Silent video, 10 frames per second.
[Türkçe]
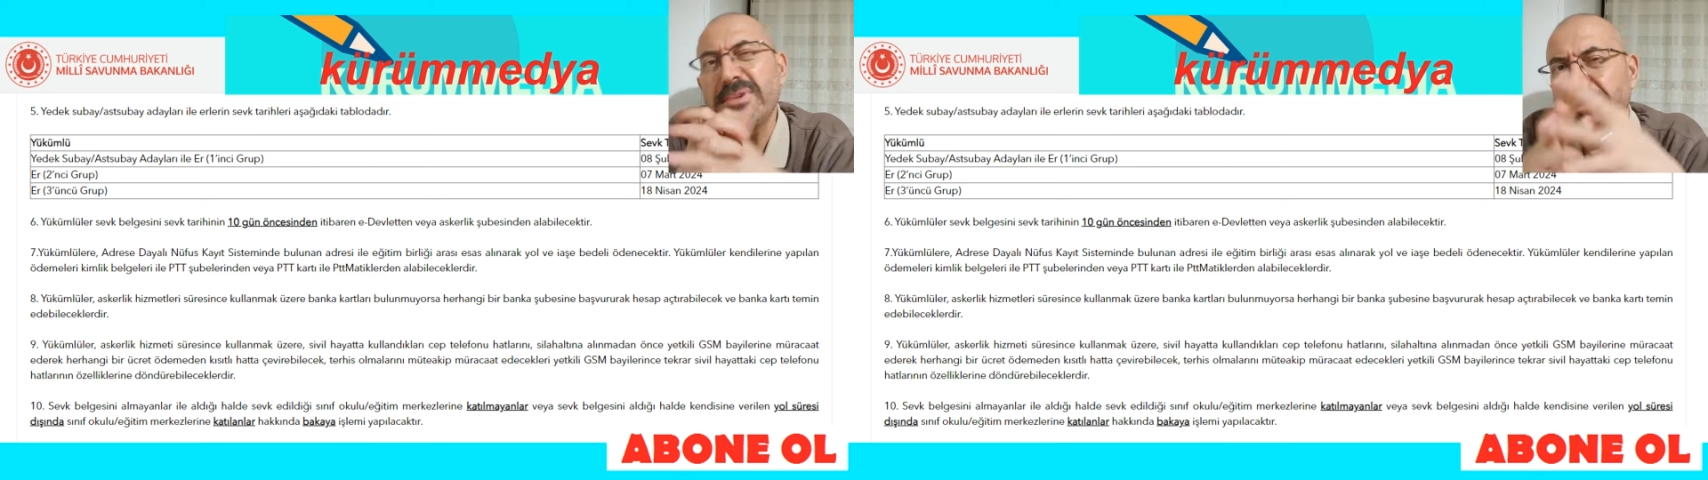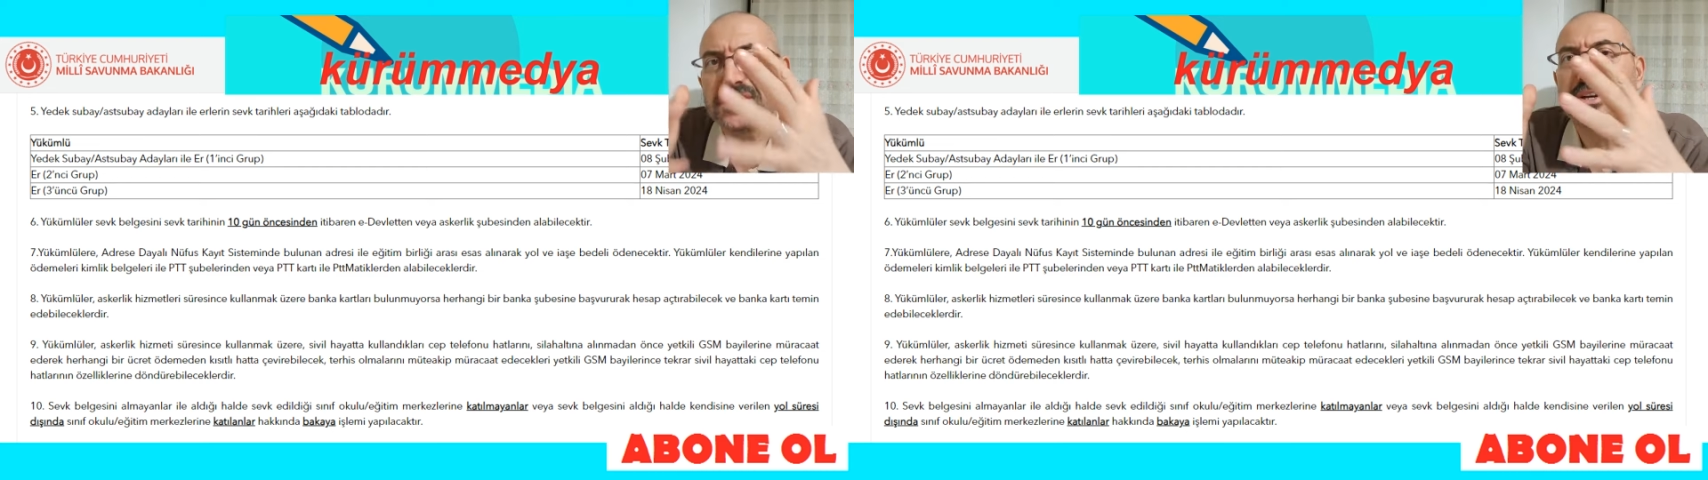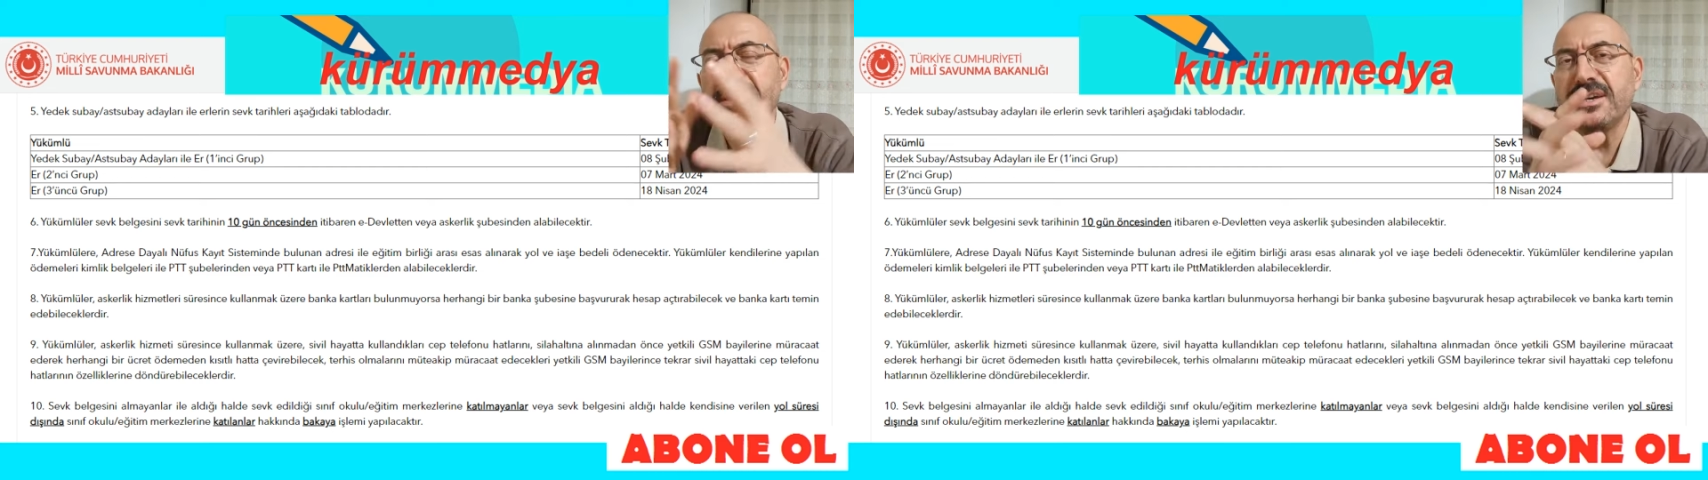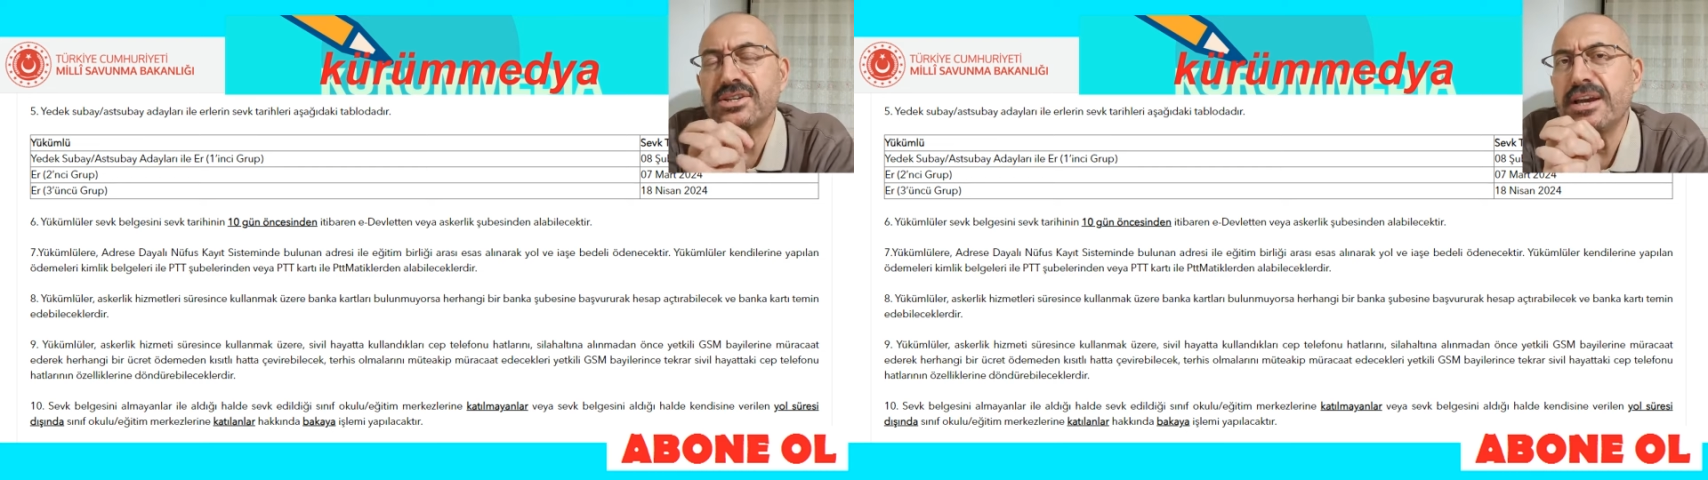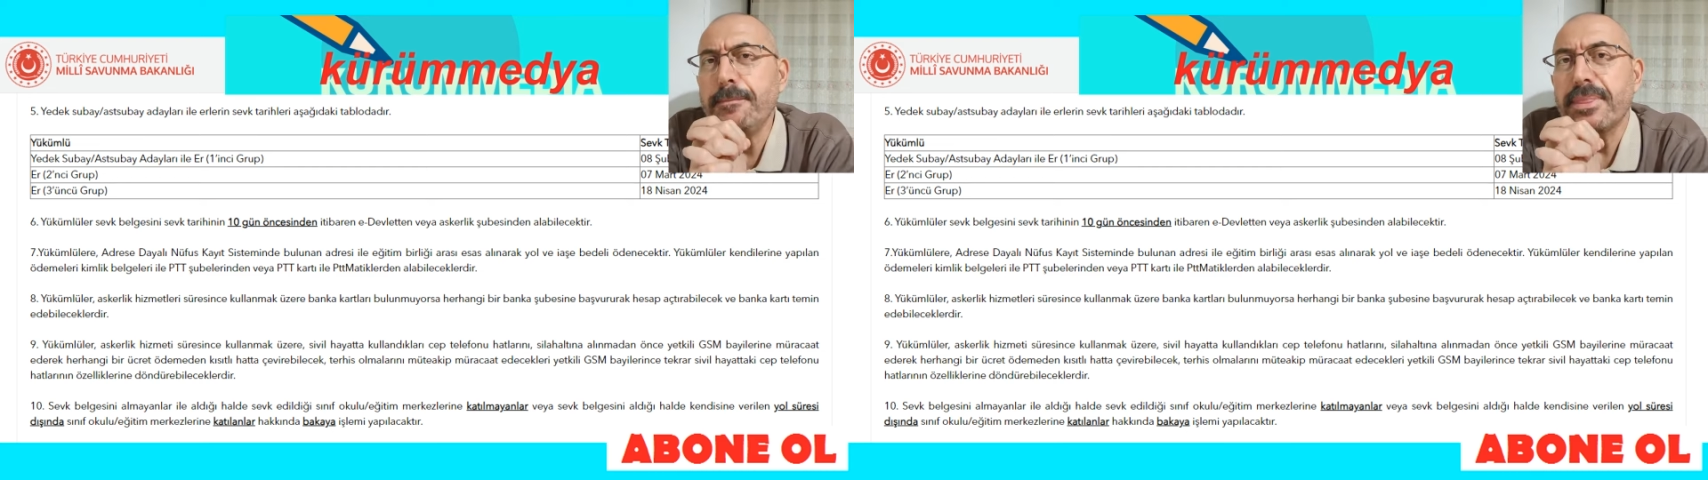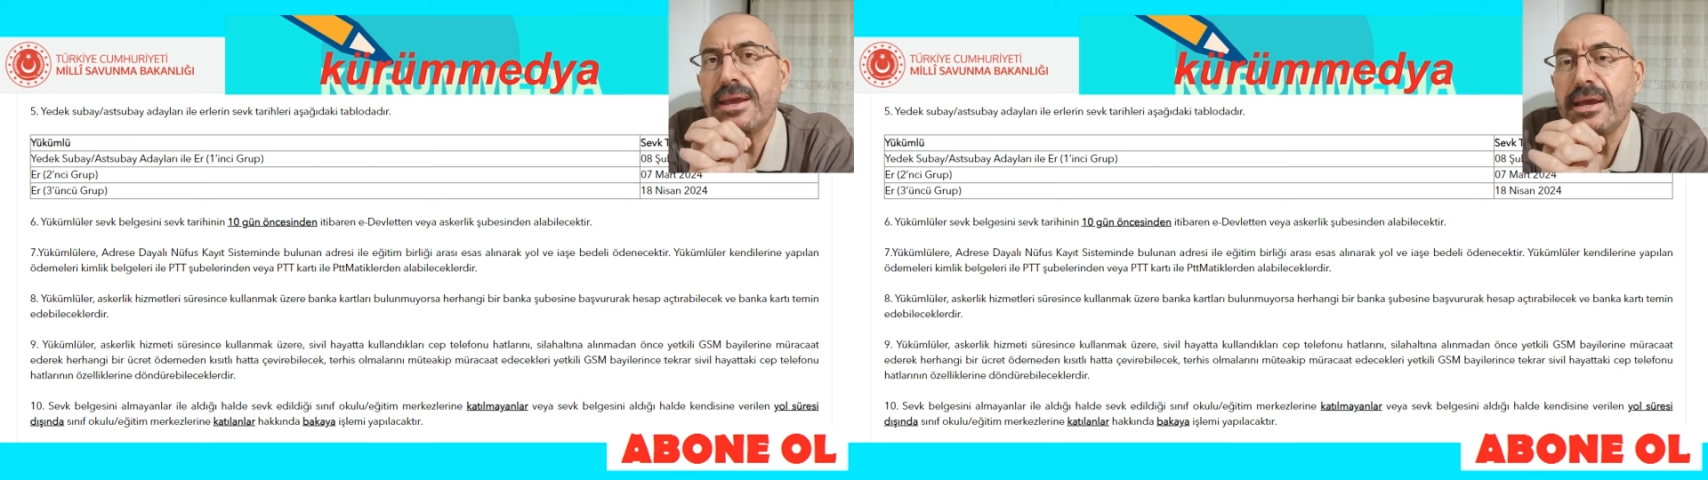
Bir başka deyişle